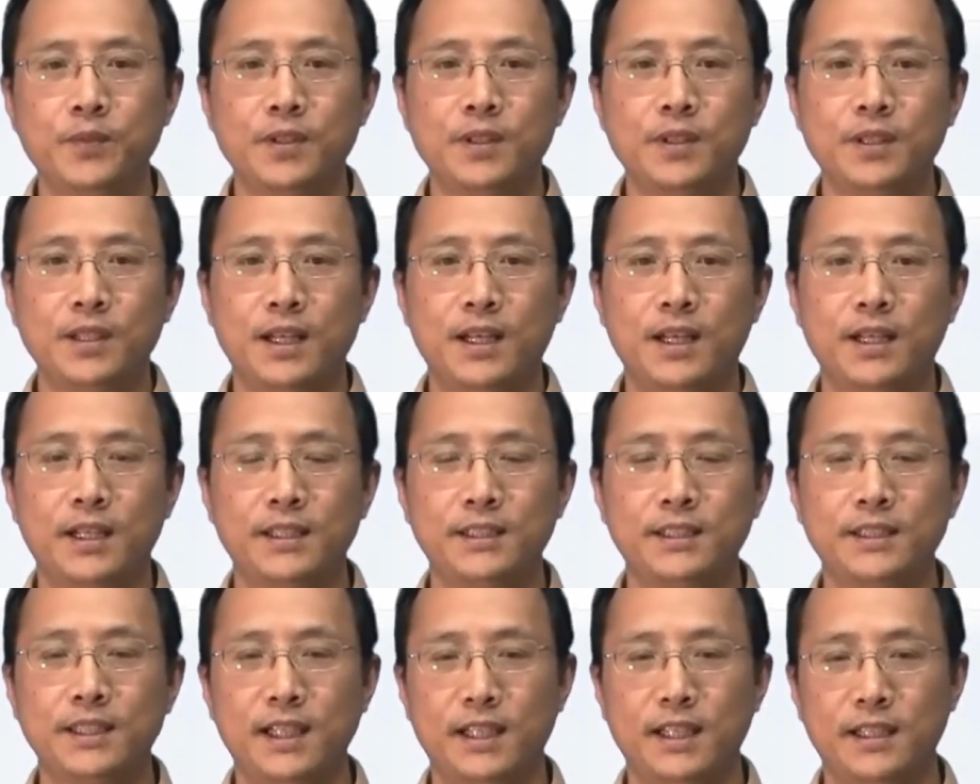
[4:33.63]
它可以
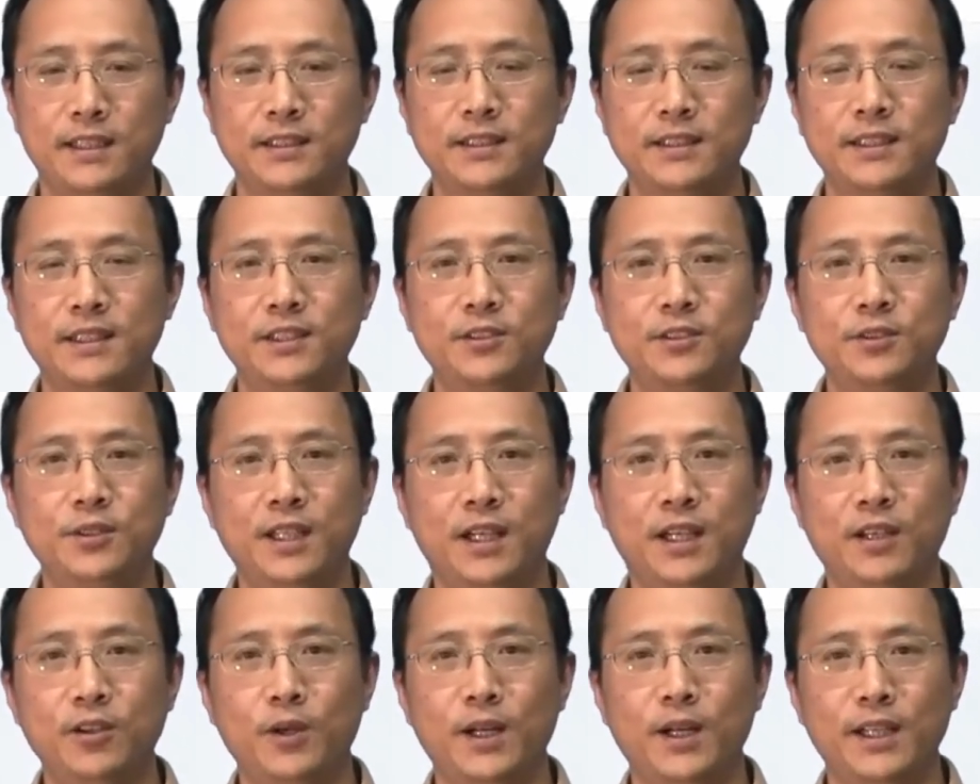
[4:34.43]
这样：基础
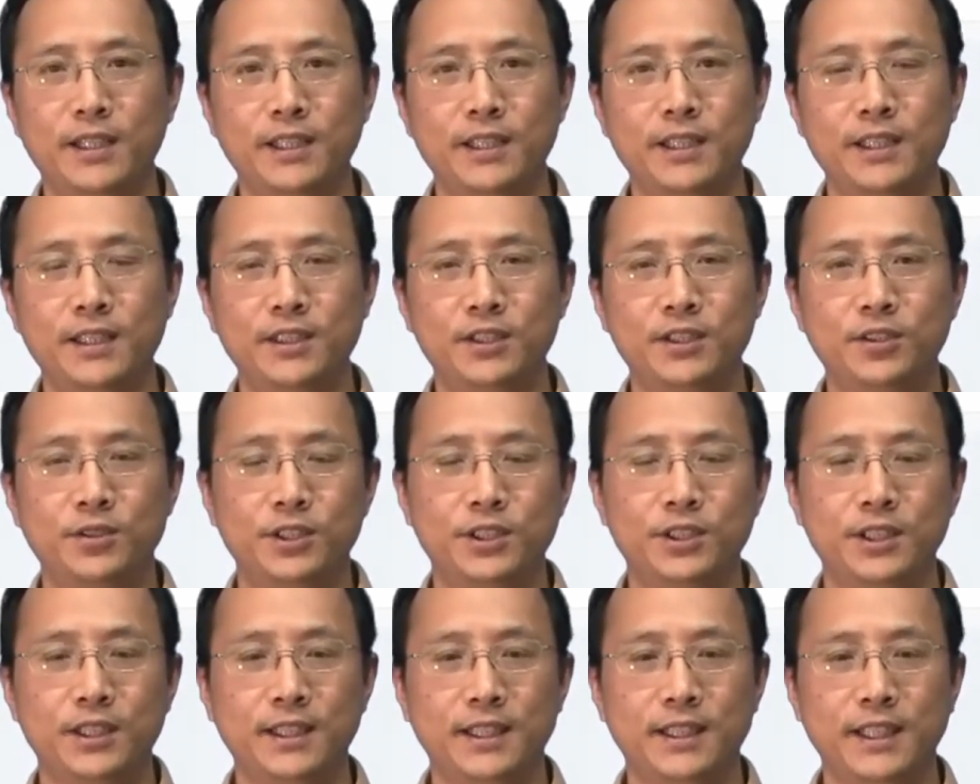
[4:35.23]
条款呢就
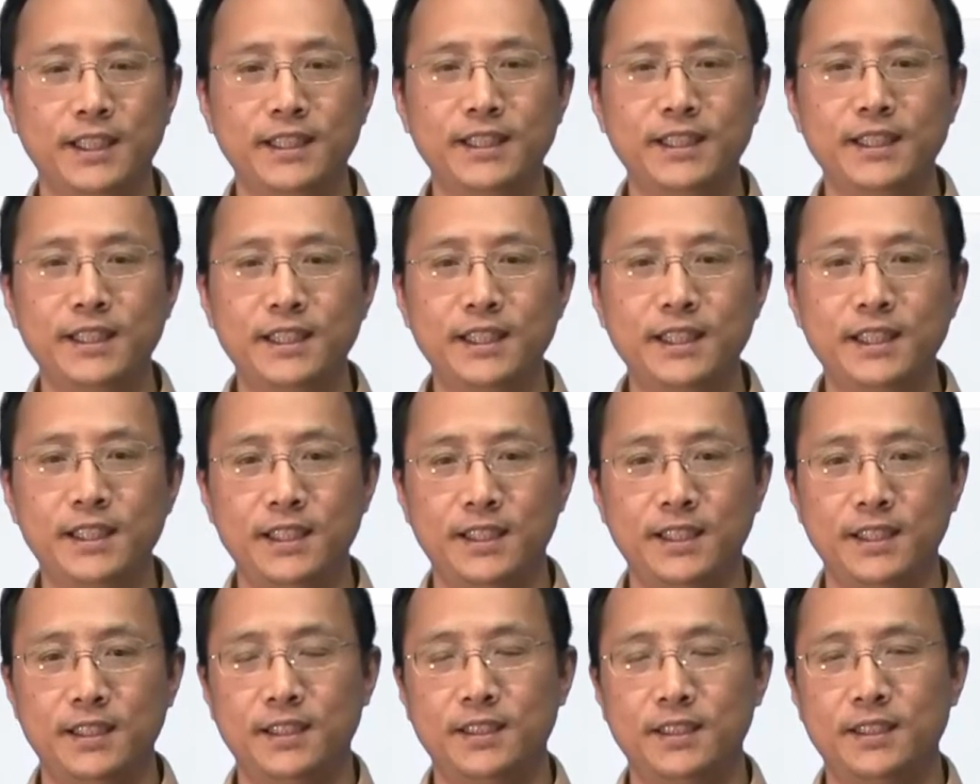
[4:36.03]
是零
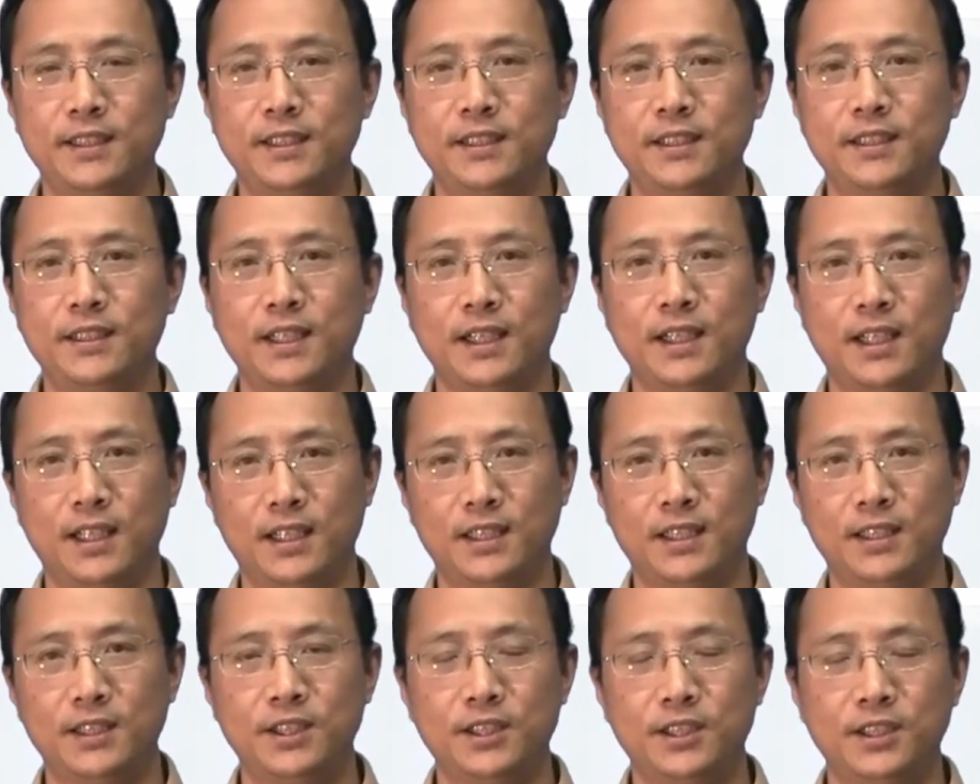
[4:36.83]
一啊
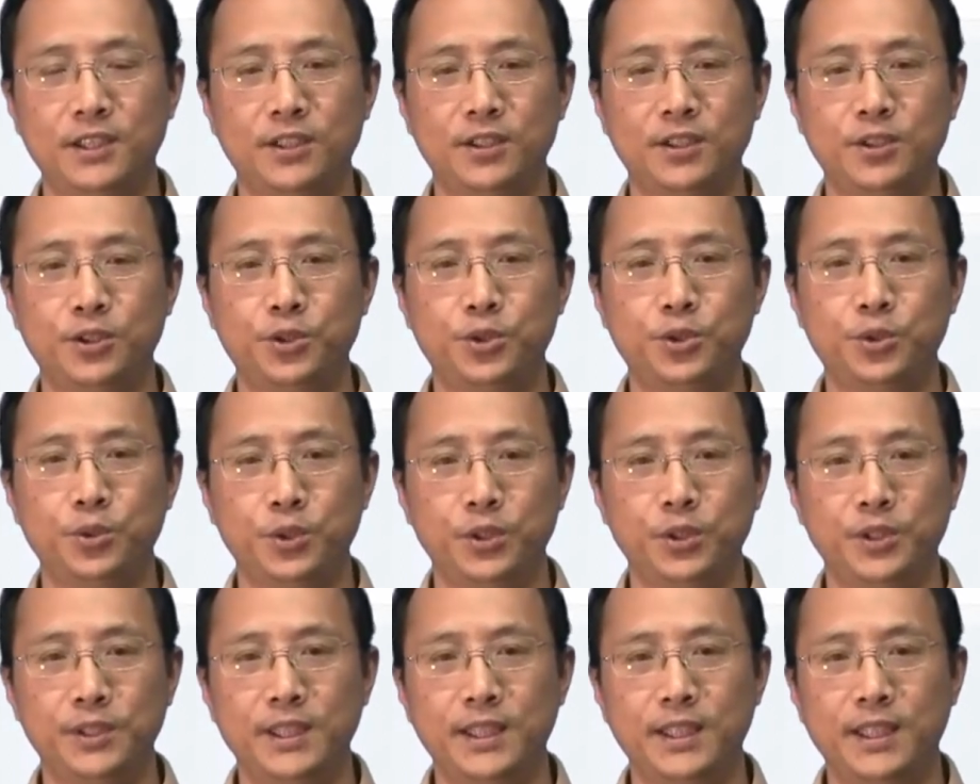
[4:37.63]
是属
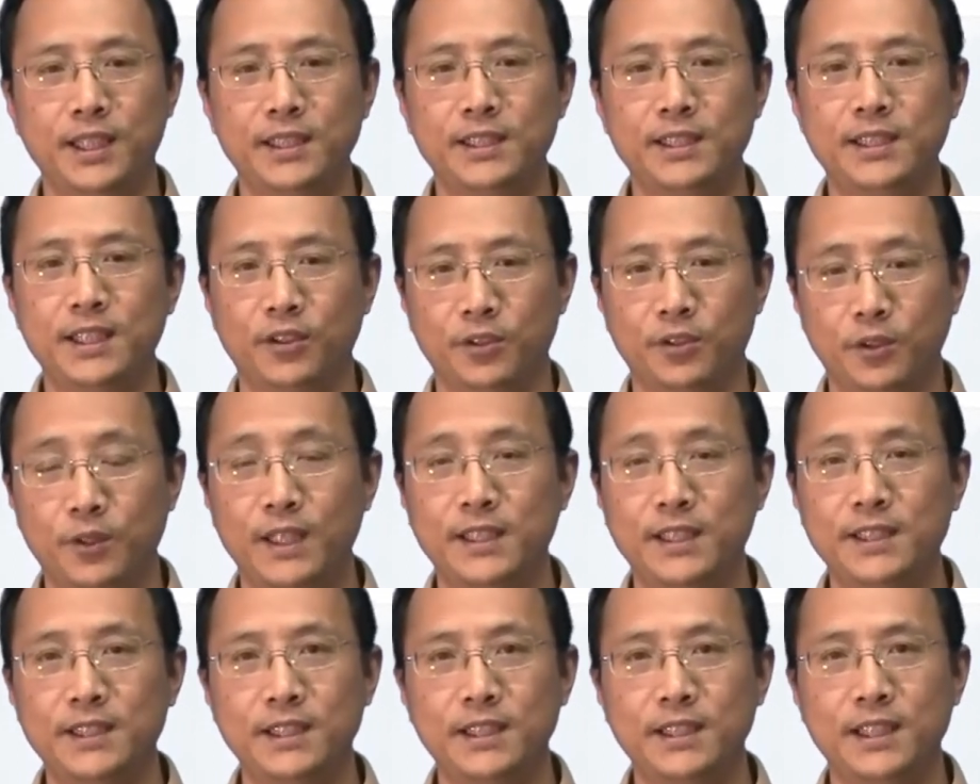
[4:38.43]
于这个小于关
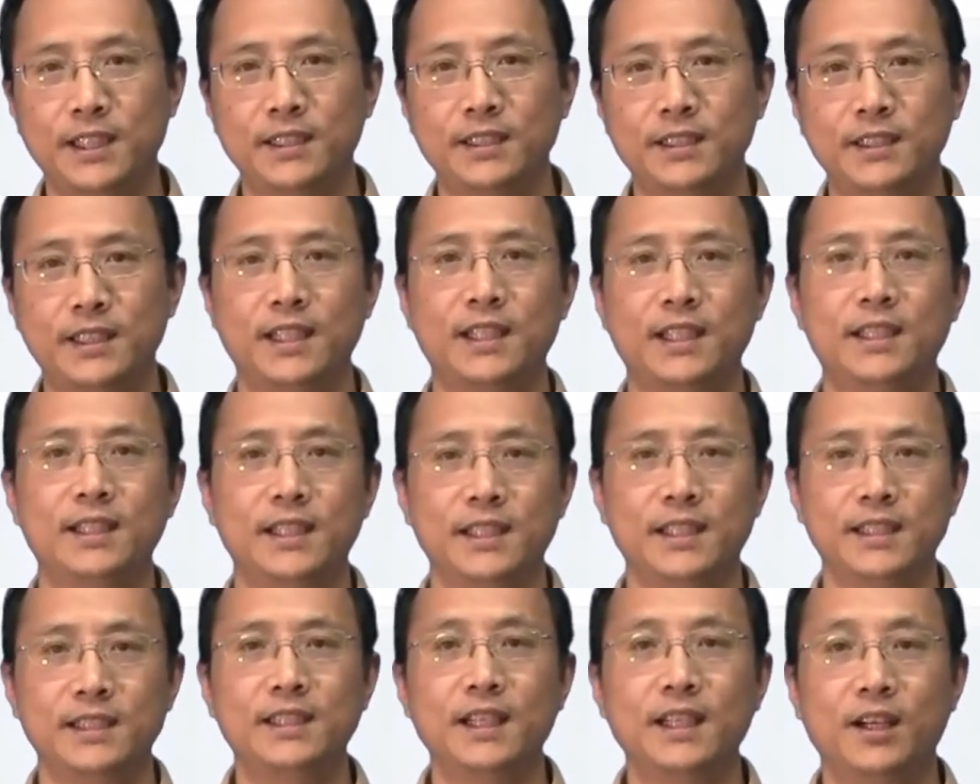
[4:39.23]
系的，当然
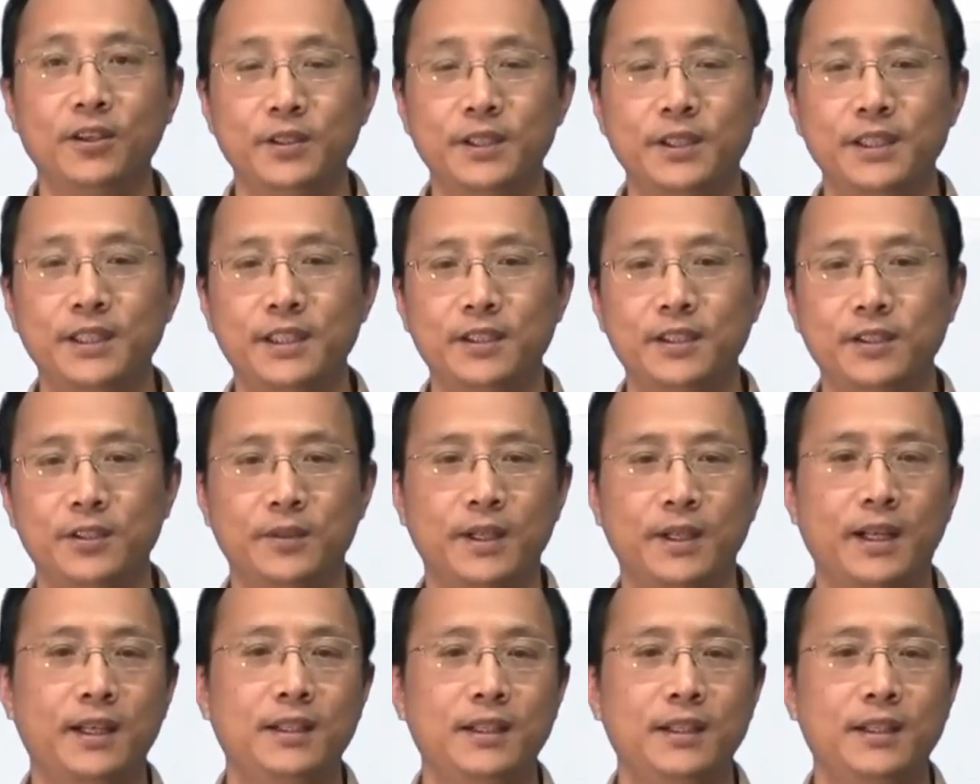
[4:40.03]
零小于一，对吧？